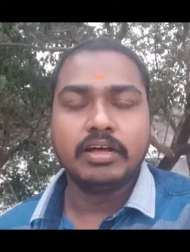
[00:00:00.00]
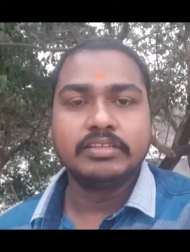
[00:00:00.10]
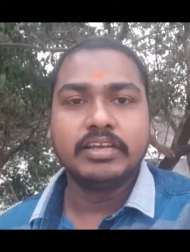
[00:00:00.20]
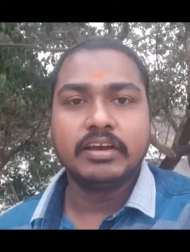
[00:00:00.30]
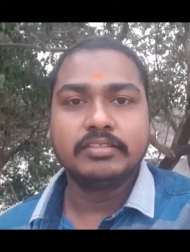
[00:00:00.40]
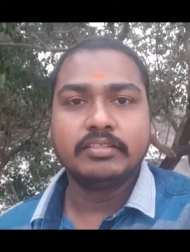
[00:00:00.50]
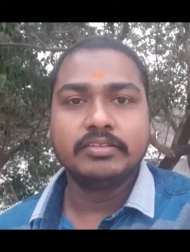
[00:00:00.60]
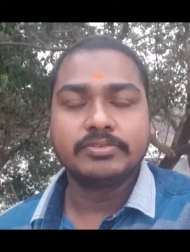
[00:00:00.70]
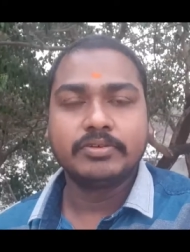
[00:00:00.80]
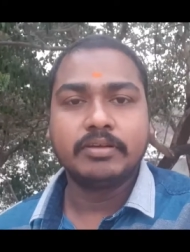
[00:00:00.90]
ఆ జాగ్రత్తలు
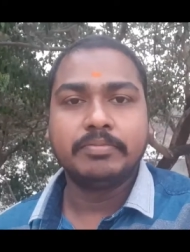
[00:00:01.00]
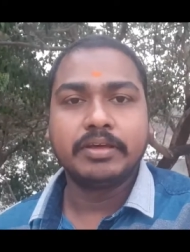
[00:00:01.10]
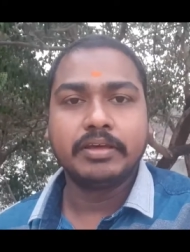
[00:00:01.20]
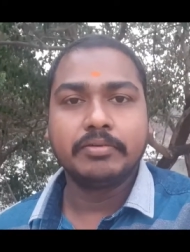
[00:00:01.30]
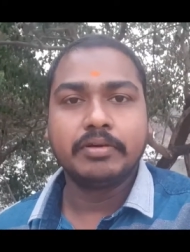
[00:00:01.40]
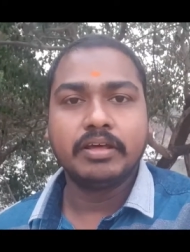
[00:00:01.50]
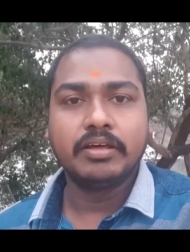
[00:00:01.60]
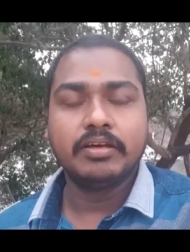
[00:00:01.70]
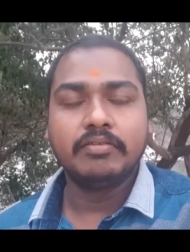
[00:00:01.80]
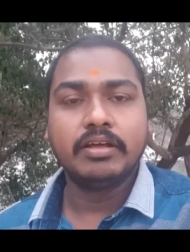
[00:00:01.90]
తీసుకున్నప్పటికీ కూడా
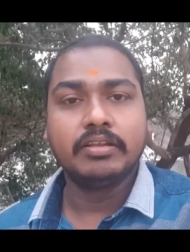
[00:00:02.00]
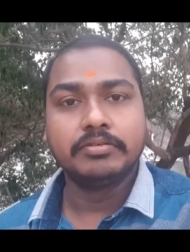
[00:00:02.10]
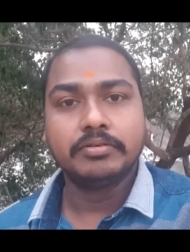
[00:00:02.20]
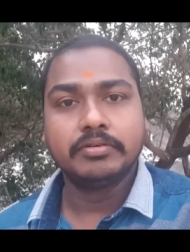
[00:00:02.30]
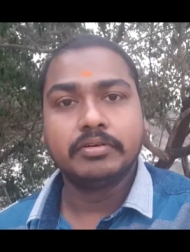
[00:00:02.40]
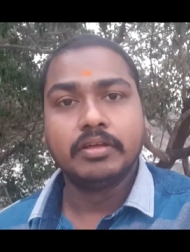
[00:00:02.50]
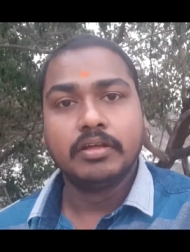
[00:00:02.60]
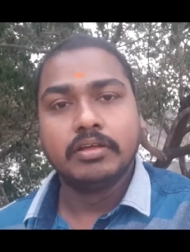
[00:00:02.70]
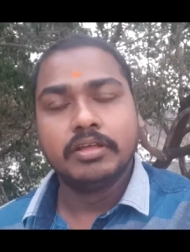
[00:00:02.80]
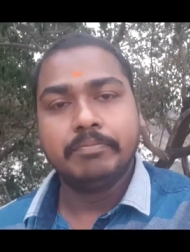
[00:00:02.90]
వాళ్ళు
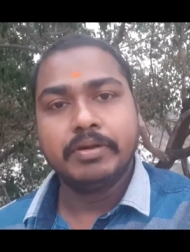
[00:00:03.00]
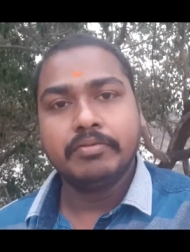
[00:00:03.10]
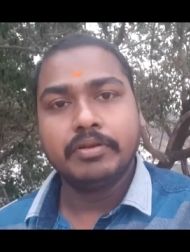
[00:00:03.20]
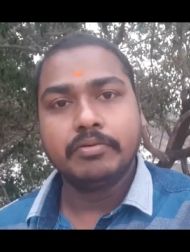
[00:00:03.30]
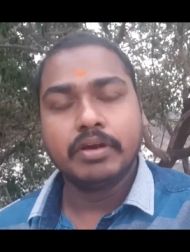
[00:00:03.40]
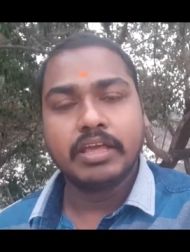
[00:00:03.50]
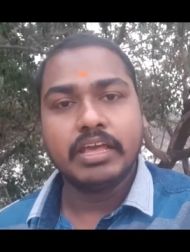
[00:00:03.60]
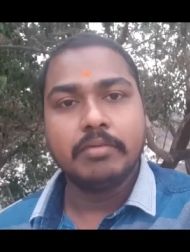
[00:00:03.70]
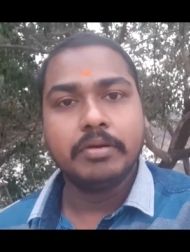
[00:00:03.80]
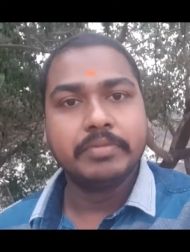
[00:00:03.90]
ఇప్పటి వరకు ఒక
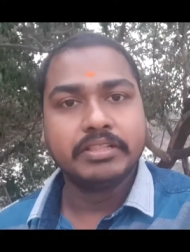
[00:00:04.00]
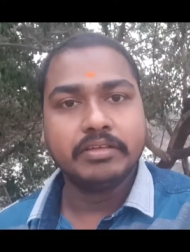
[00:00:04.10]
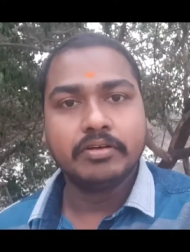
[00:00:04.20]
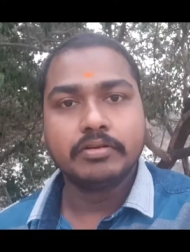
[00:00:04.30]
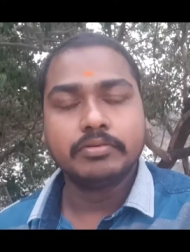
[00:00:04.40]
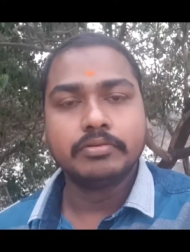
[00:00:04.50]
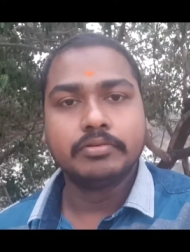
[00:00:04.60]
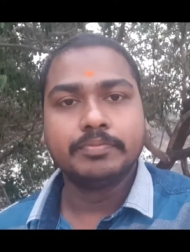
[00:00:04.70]
యాభై మంది వరకు